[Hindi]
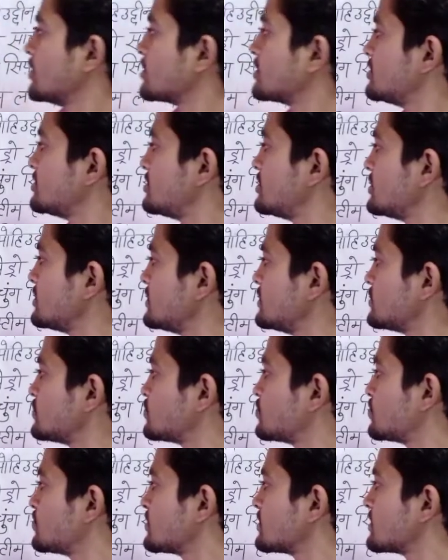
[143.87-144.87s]
किसी की
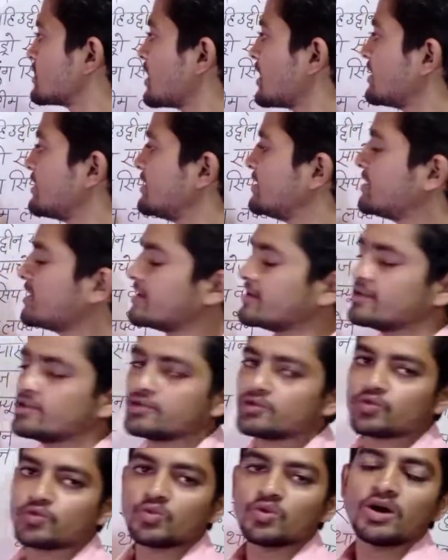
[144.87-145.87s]
सुनता ही नहीं
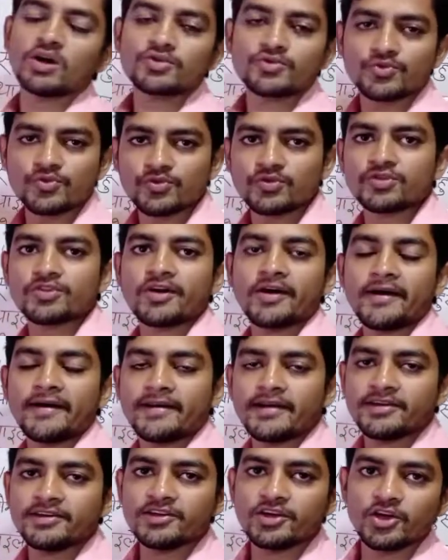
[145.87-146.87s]
सुगा सुनता ही
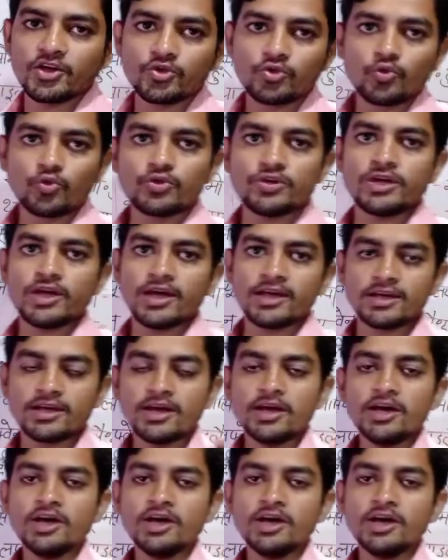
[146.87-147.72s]
नहीं ये तो ये